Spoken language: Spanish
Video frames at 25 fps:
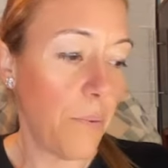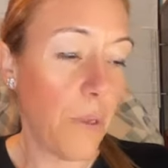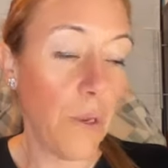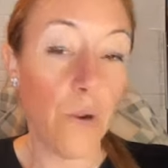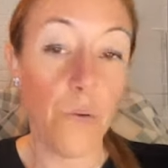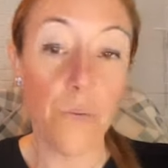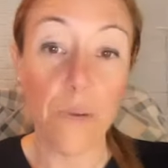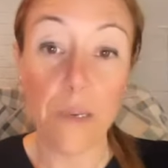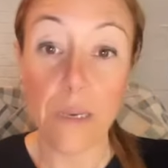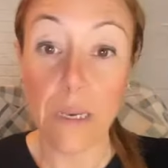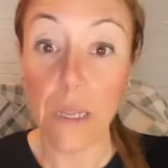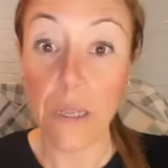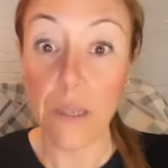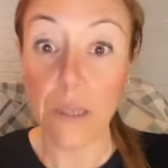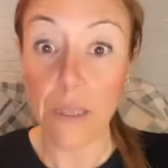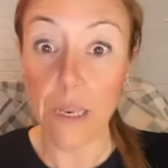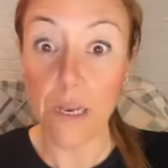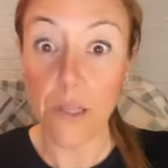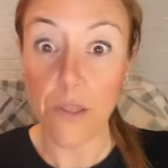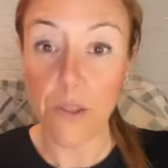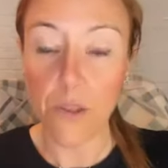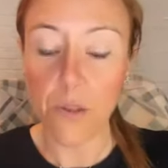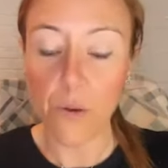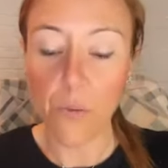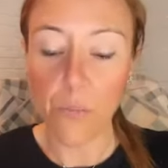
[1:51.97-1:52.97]
Pero bien es
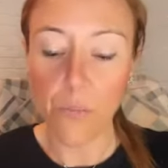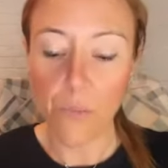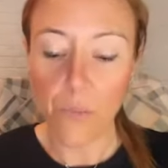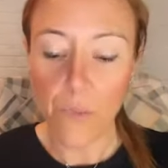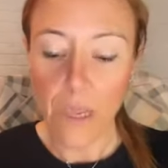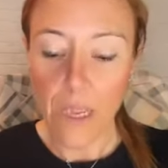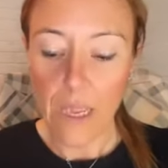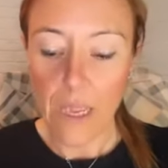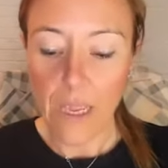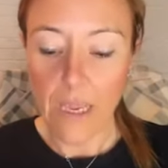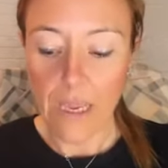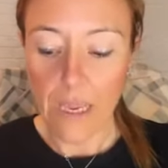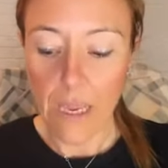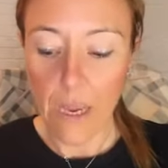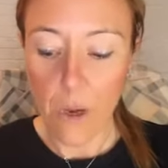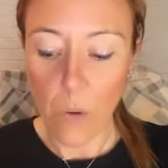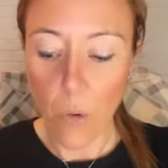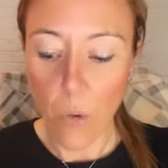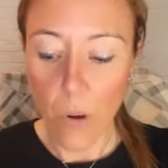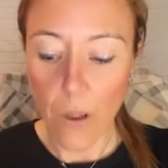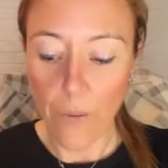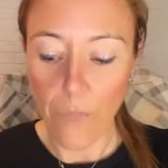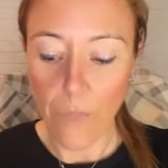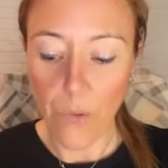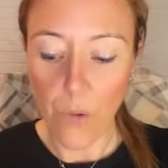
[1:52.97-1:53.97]
cierto
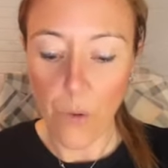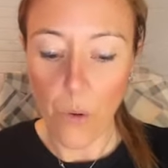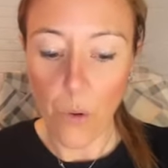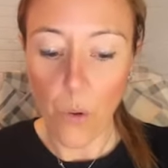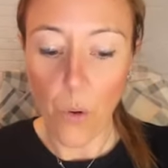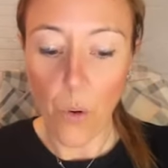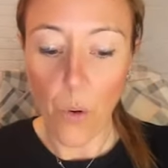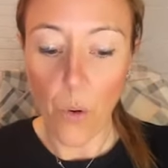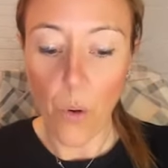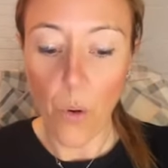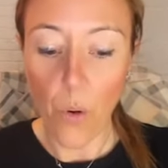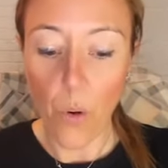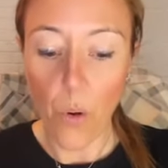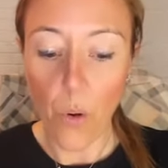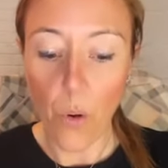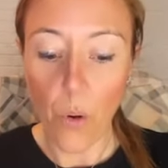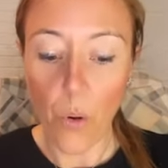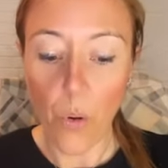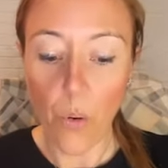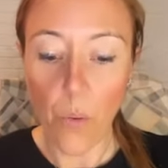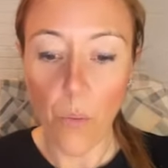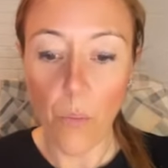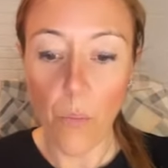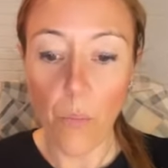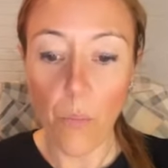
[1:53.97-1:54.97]
que
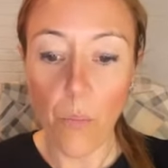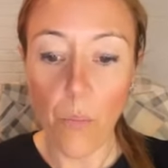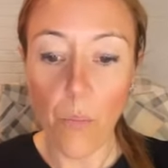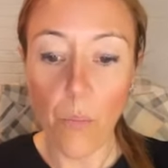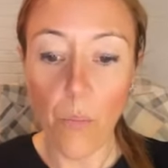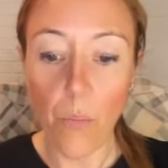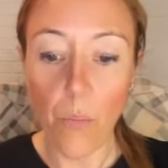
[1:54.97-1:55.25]
cuando